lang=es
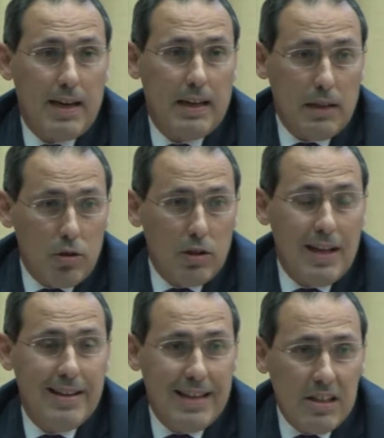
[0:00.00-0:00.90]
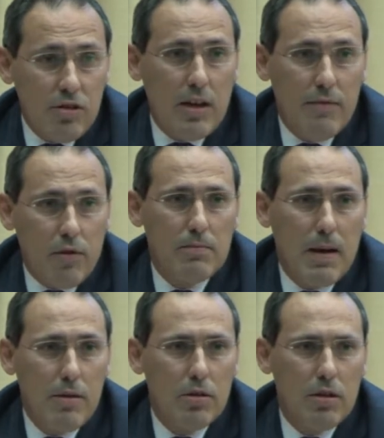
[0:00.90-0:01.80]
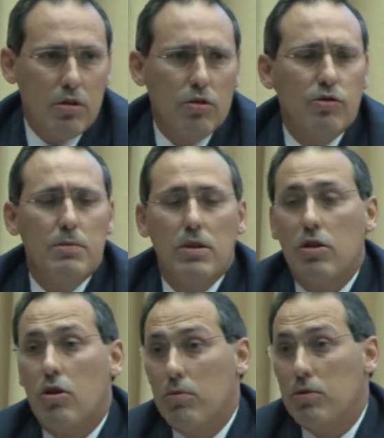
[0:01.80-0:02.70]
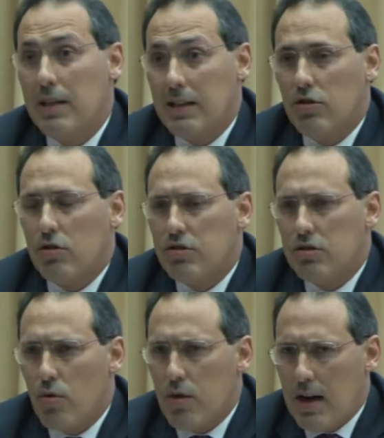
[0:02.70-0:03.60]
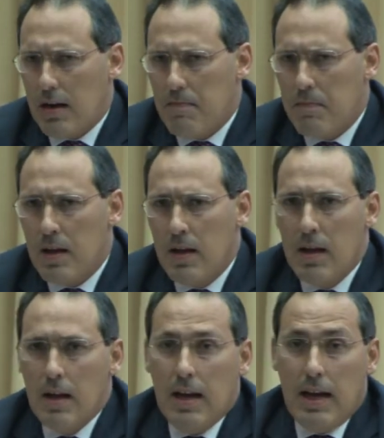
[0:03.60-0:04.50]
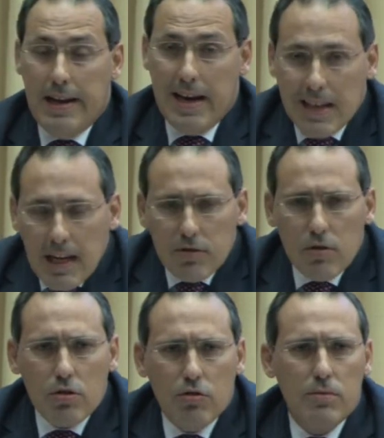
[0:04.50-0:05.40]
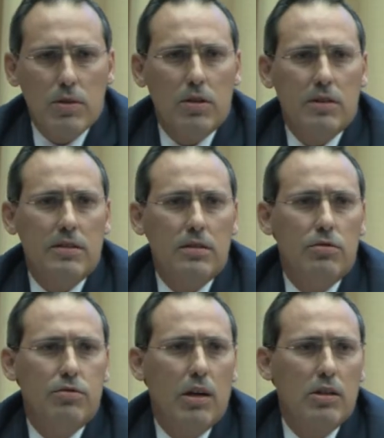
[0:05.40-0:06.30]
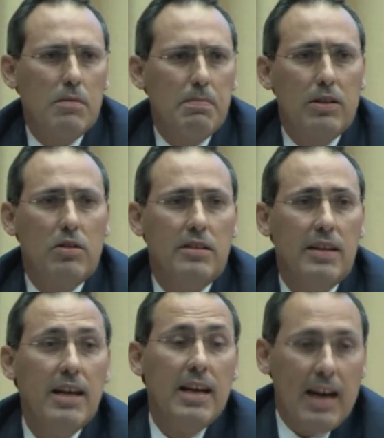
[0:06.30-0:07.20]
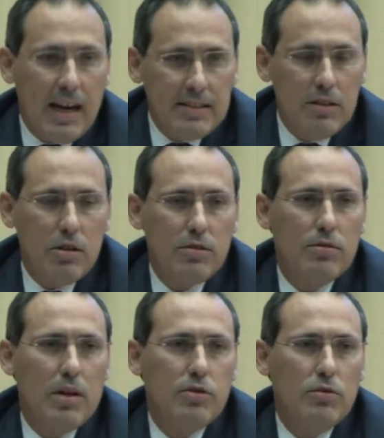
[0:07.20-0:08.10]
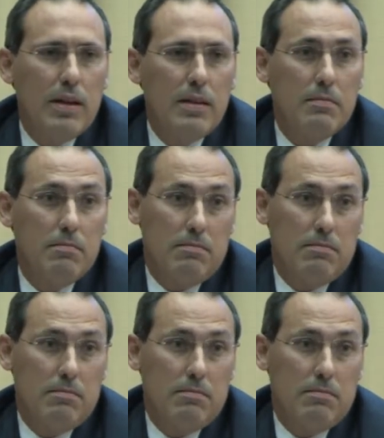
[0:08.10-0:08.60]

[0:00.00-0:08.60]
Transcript: que recogen el derecho a la información de los consumidores como un derecho constitucional. En el caso de los consumidores y usuarios españoles, ha sido a su, vez